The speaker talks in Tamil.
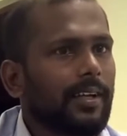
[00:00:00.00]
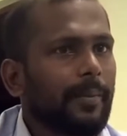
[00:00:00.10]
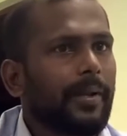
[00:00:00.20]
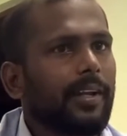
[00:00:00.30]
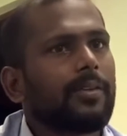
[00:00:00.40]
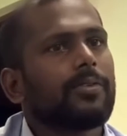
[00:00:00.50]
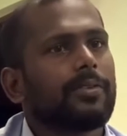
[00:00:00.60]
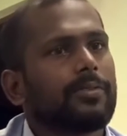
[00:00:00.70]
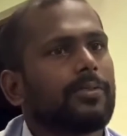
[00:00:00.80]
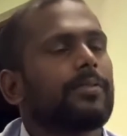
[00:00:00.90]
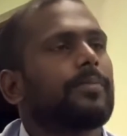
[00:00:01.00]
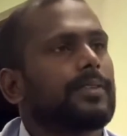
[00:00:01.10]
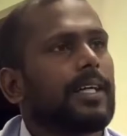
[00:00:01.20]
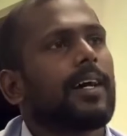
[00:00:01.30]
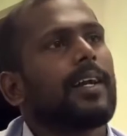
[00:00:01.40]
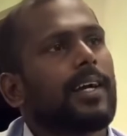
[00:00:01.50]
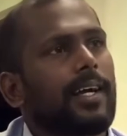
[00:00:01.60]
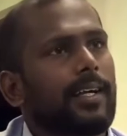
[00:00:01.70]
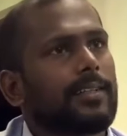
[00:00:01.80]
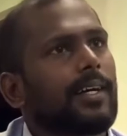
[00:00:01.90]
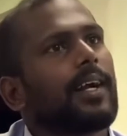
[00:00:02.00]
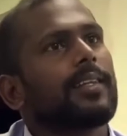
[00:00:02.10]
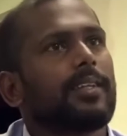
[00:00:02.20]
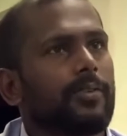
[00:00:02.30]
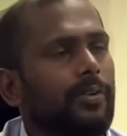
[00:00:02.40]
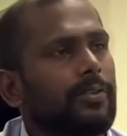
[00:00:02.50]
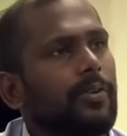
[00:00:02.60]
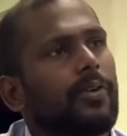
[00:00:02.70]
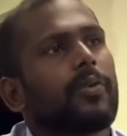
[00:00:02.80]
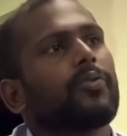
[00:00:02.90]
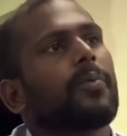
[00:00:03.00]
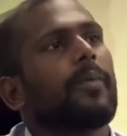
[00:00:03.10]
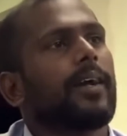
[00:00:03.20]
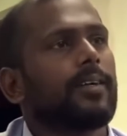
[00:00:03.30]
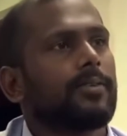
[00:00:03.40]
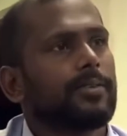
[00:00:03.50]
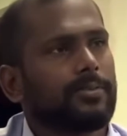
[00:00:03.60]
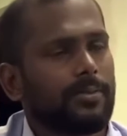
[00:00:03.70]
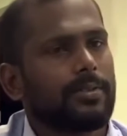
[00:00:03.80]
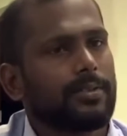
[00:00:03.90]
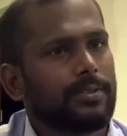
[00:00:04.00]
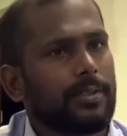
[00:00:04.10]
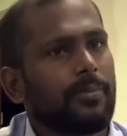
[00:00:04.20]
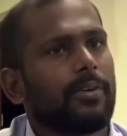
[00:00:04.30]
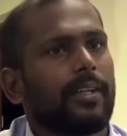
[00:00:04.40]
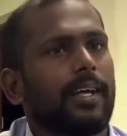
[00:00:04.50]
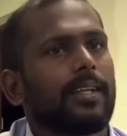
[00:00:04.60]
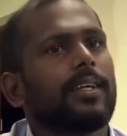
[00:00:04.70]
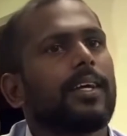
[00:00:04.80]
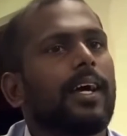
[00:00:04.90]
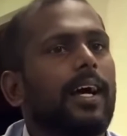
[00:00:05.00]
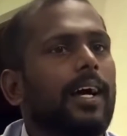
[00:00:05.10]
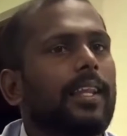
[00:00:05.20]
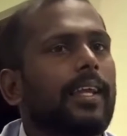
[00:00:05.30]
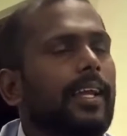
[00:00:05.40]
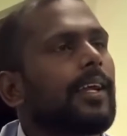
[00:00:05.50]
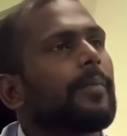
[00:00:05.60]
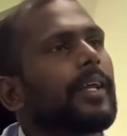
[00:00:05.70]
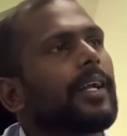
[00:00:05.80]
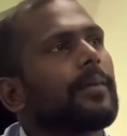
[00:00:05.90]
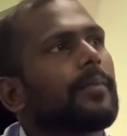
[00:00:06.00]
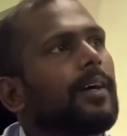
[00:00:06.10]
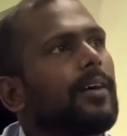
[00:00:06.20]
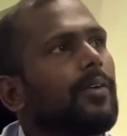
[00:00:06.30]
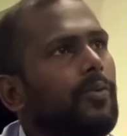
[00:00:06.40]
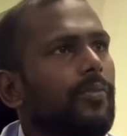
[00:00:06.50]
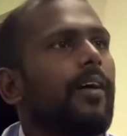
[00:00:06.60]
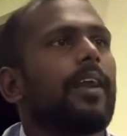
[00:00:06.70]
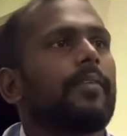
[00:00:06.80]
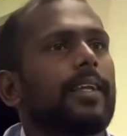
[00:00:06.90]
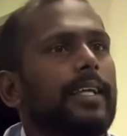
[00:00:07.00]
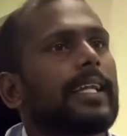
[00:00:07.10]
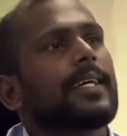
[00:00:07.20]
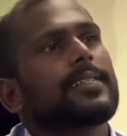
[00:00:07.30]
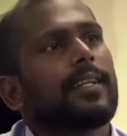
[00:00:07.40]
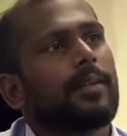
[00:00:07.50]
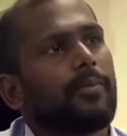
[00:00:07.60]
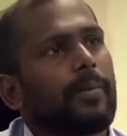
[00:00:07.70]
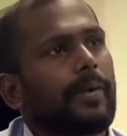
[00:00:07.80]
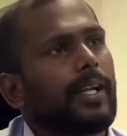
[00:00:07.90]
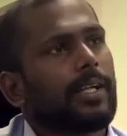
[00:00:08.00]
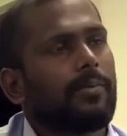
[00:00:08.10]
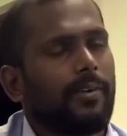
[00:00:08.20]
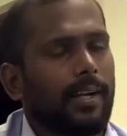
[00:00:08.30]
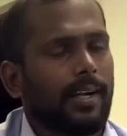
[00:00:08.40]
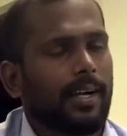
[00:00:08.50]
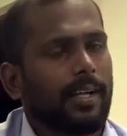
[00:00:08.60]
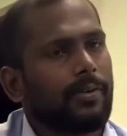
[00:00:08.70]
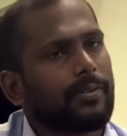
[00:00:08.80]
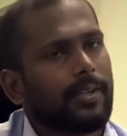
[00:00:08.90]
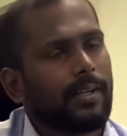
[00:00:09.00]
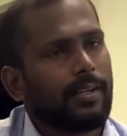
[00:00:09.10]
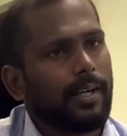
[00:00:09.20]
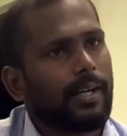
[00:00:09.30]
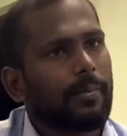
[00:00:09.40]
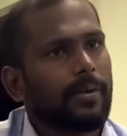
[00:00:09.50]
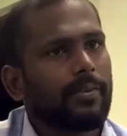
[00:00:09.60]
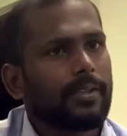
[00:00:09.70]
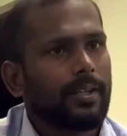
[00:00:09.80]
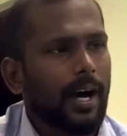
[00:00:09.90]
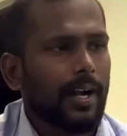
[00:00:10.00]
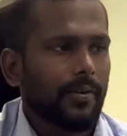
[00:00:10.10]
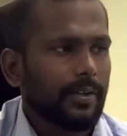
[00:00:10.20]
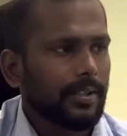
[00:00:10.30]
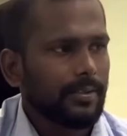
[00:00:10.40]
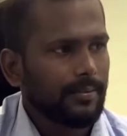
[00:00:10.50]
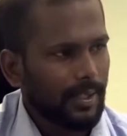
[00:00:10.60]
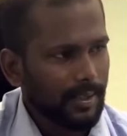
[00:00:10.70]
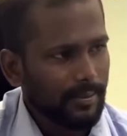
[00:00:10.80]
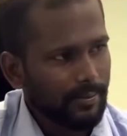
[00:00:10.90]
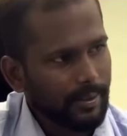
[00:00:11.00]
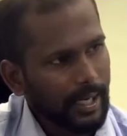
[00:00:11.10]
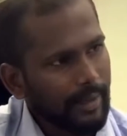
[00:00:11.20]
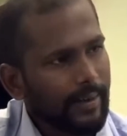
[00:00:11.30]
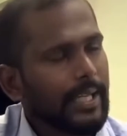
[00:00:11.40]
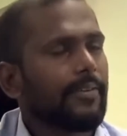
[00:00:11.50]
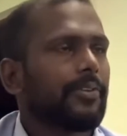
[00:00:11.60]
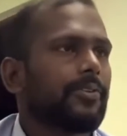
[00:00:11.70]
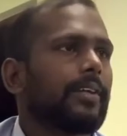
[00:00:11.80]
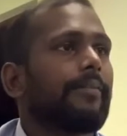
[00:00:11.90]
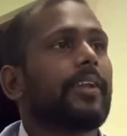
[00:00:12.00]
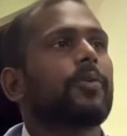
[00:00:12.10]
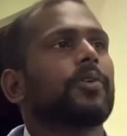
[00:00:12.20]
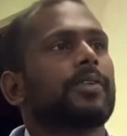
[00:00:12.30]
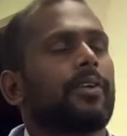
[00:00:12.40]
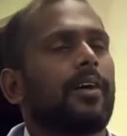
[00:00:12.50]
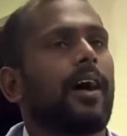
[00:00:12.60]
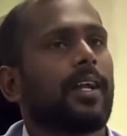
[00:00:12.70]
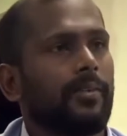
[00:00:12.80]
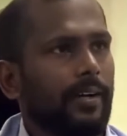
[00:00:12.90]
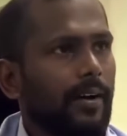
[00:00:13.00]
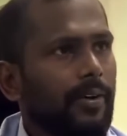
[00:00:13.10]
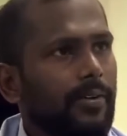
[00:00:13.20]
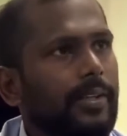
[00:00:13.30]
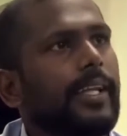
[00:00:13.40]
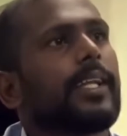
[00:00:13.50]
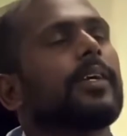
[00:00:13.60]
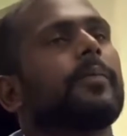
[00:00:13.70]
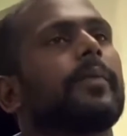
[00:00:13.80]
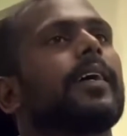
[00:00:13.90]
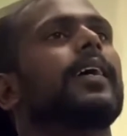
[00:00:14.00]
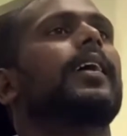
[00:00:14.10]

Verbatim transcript: எப்படின்னா இது ஒரு ஒரு சங்ககால சங்க காலத்துக்கு தொடர்புடைய ஒரு தொன்மையான ஒரு ஒரு சமூகம் தான் இது இது என்ன அப்படின்னு கேட்டோம்னா ஒரு வாழ்வியல் இயற்கை சார்ந்த முறைப்பை இன்னமும் வாழ்றாங்க இருபத்தி எல்லாருமே வந்து காடை விட்டு வாழ்ந்து வந்து எல்லாம் வெளியே வந்துட்டோம் நவீன உலகத்தில் இருக்கும் ஆனால் அவங்க அவங்க வந்து இன்னுமே